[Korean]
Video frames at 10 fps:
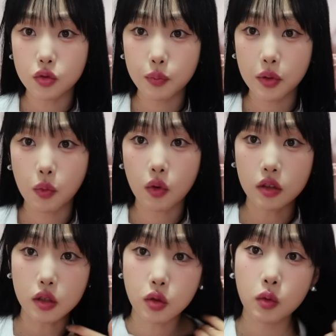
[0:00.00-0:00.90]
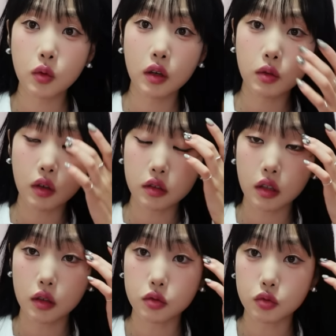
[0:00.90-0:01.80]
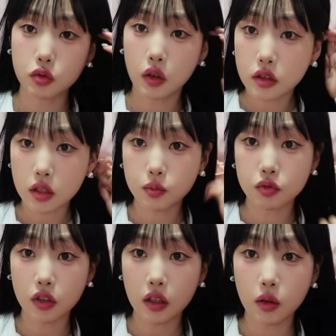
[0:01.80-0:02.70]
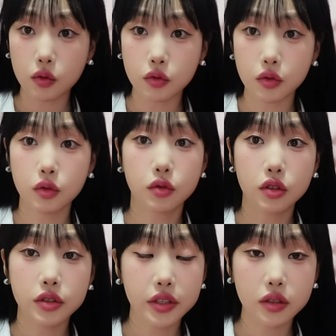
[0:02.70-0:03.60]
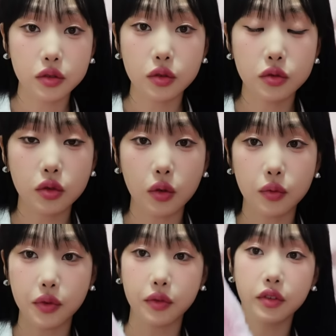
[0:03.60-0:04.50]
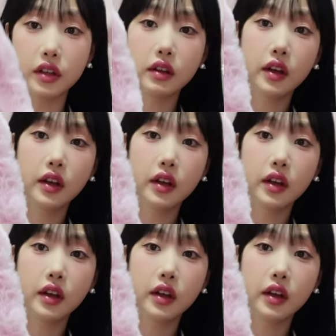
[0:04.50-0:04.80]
쇼핑 뭔가 다 성공한 것 같아가지고 굉장히 불안하거든요. 인생에서 이런 적이 없었는데